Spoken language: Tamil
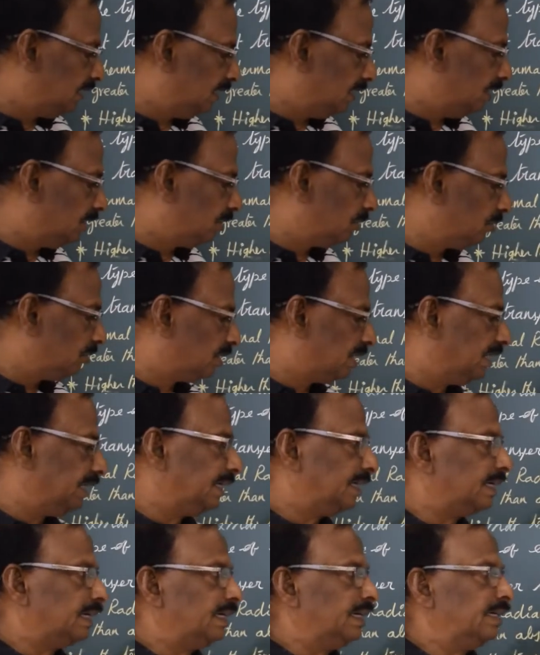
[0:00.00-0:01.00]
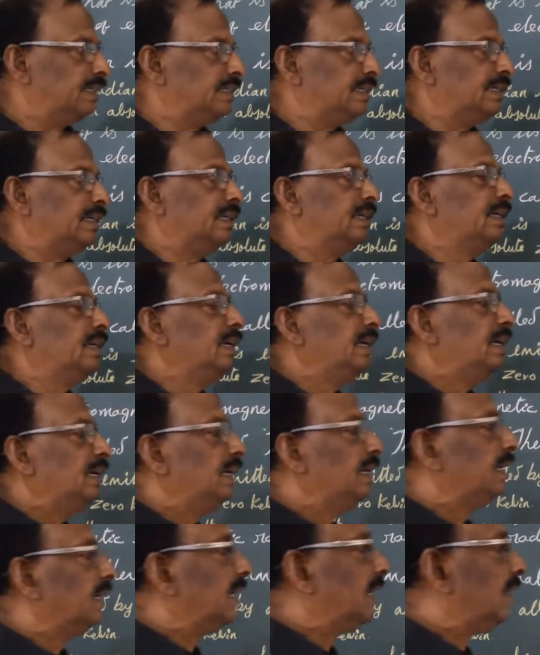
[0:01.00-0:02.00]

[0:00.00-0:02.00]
into heat energy இங்கே